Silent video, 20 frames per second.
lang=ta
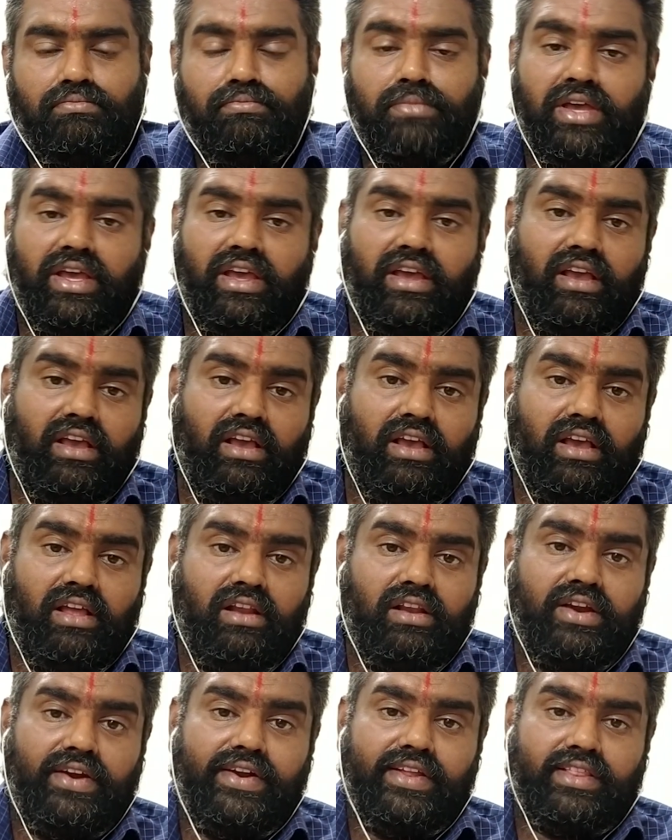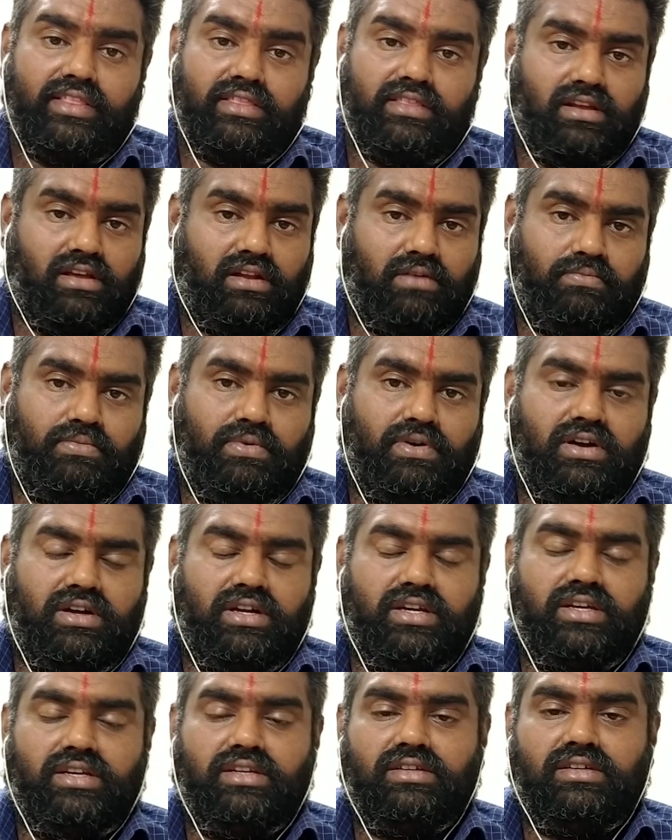மேல் இடத்துல
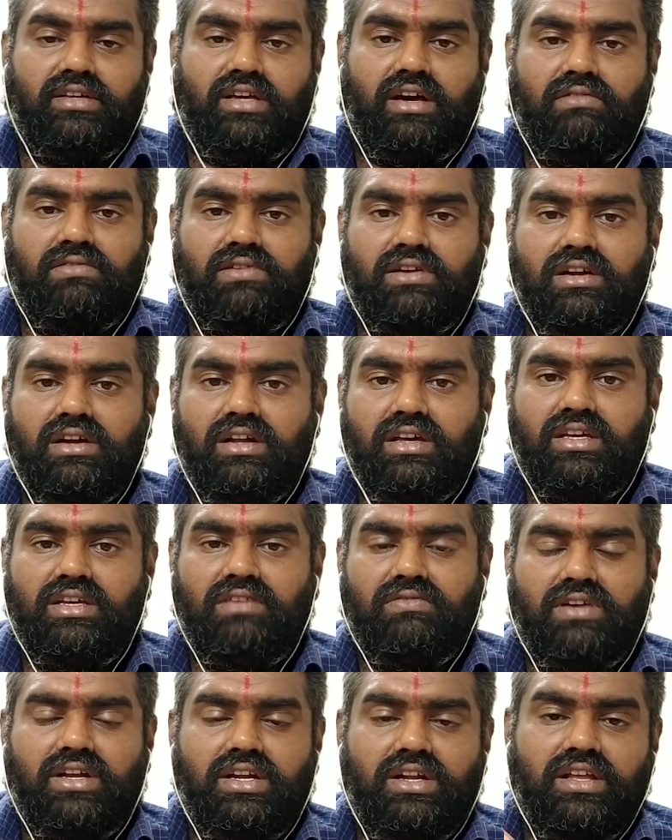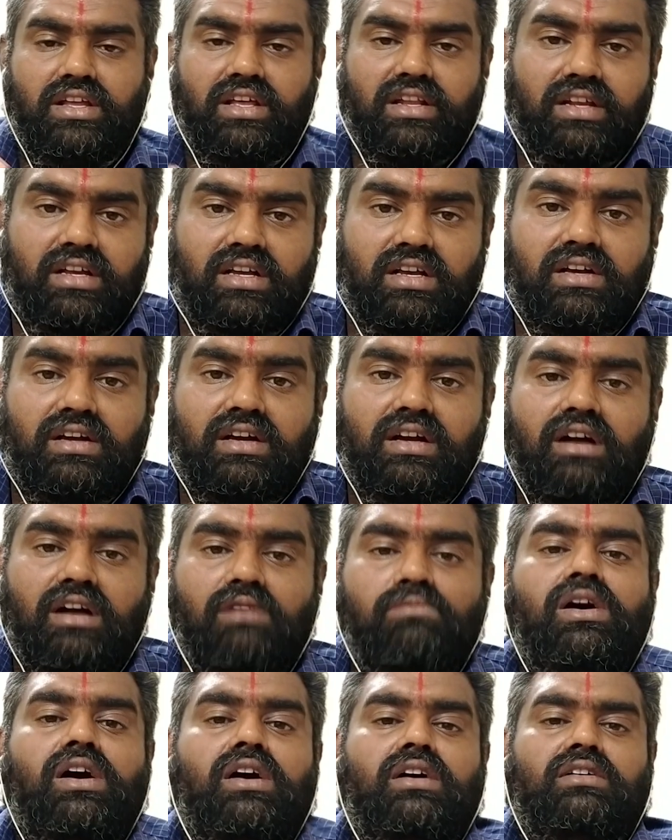இருப்பாங்க அவங்களுக்கு இவங்க
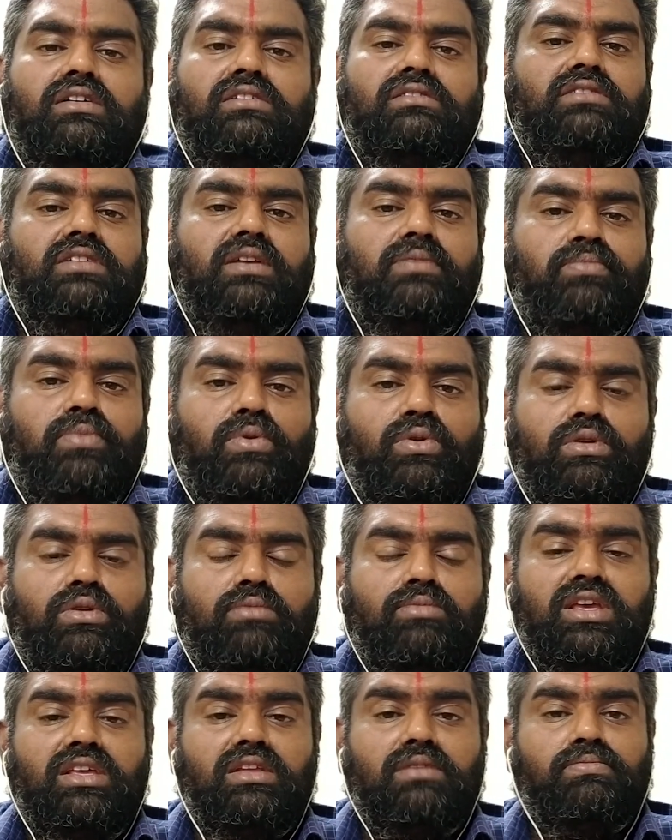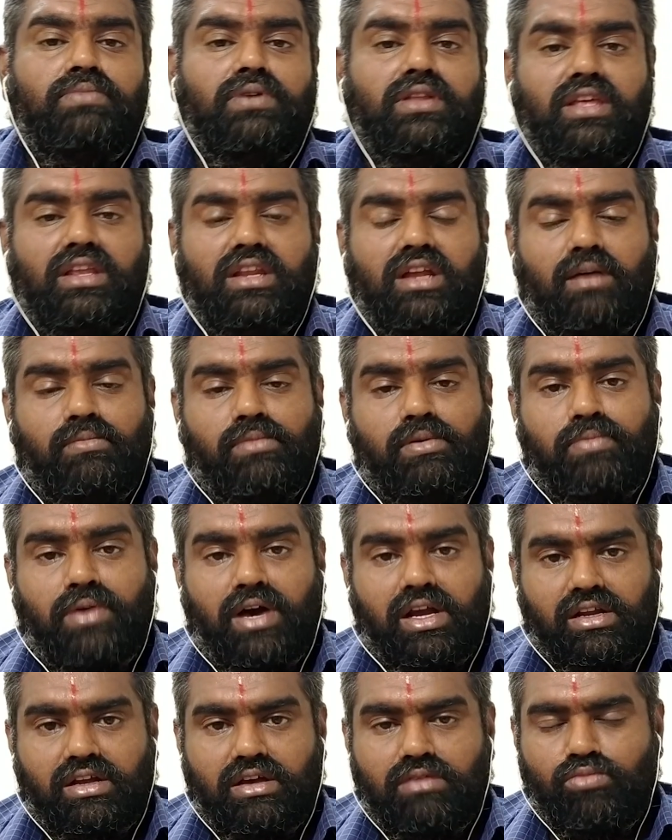நெருக்கமாக எப்போதுமே இருப்பதை நாம்
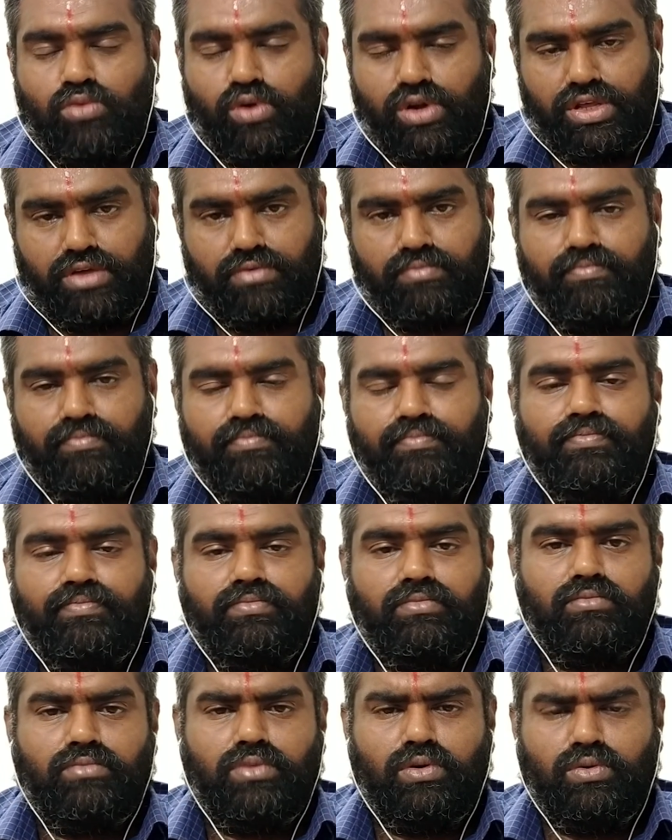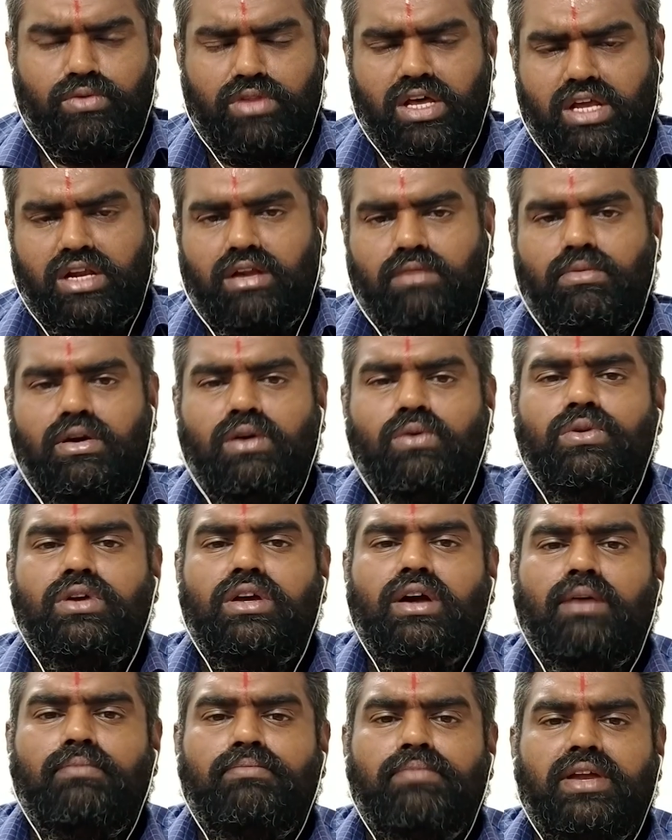பார்க்க முடியும் இப்போ உதாரணமாக ஒரு
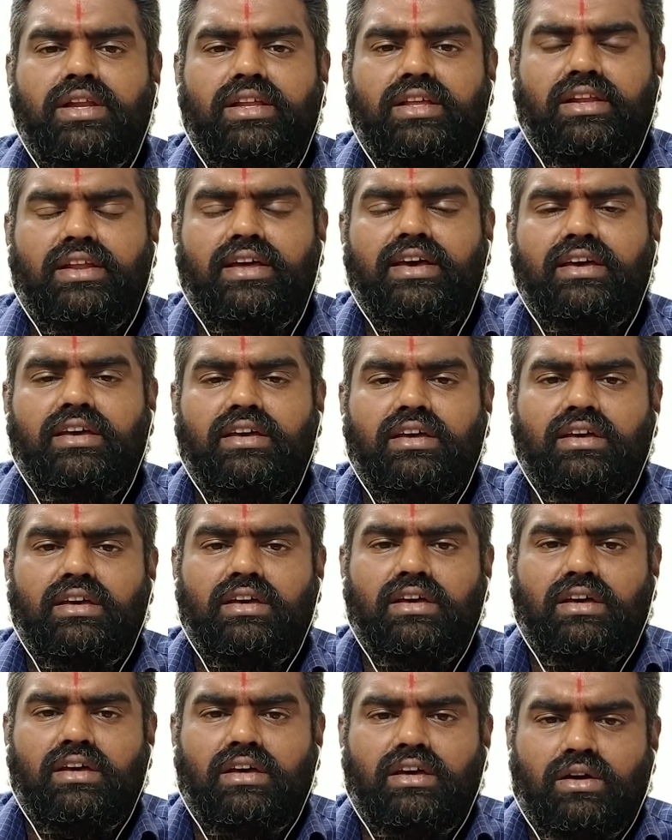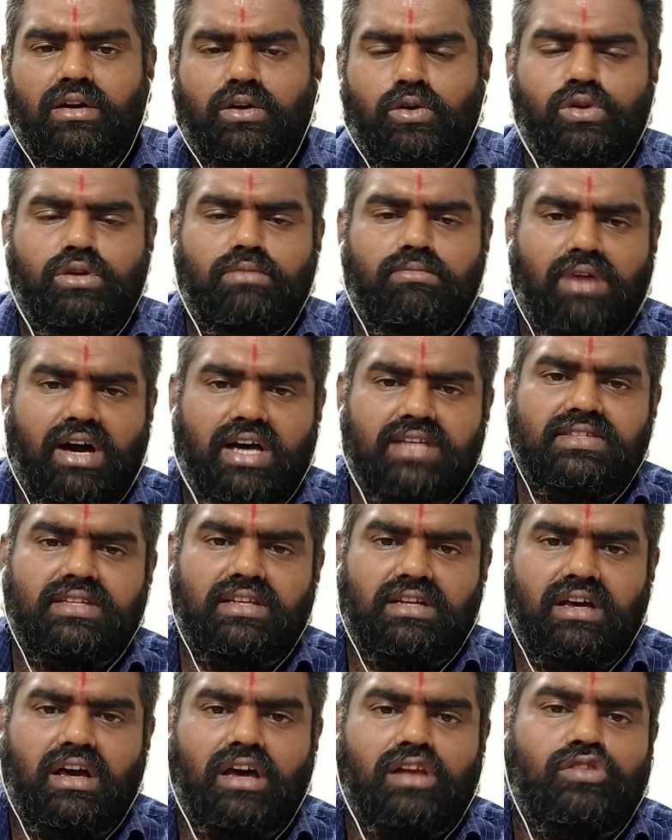கம்பெனியில் ஒரு பாஸ்
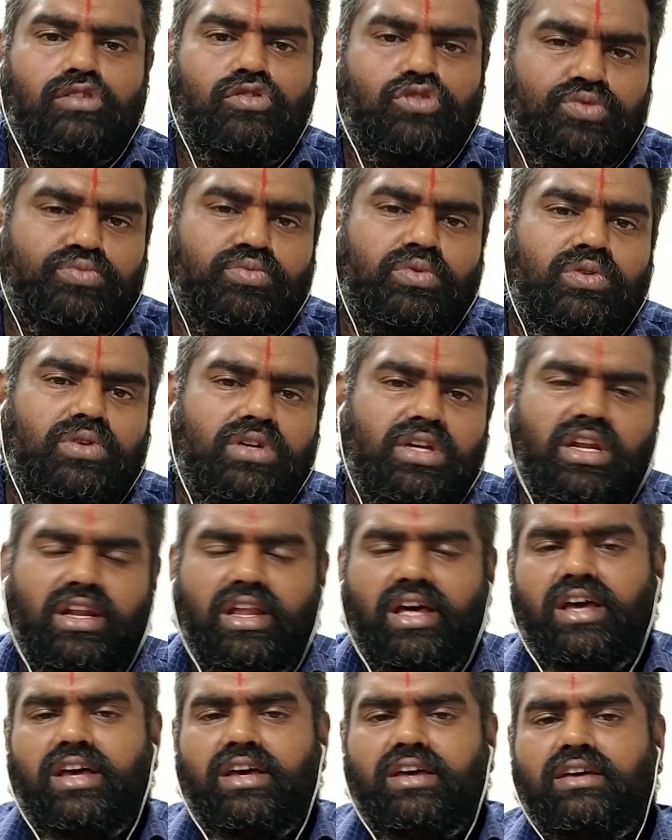இருக்காருன்னு வச்சுக்கோங்க இல்லை